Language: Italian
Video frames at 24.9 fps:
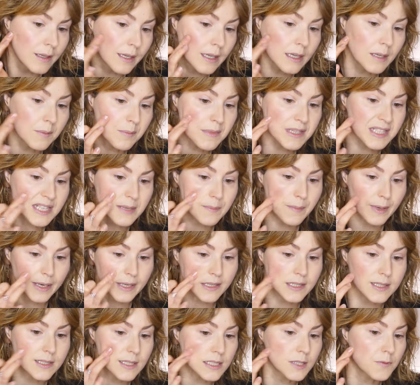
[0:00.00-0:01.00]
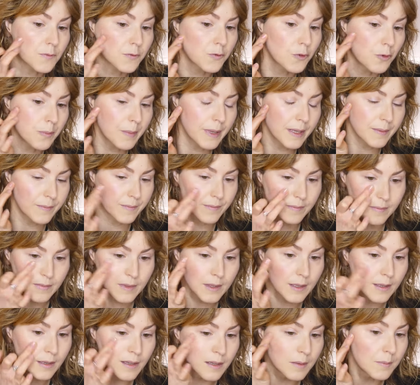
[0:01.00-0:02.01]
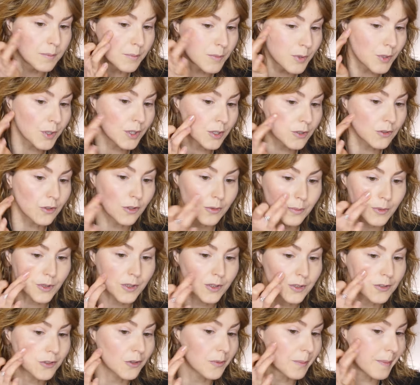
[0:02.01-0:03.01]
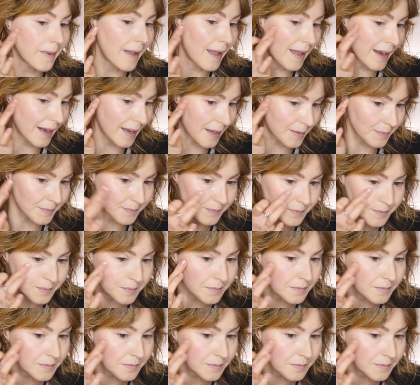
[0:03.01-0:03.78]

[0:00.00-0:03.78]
e mi sembra che si sfumi molto molto bene.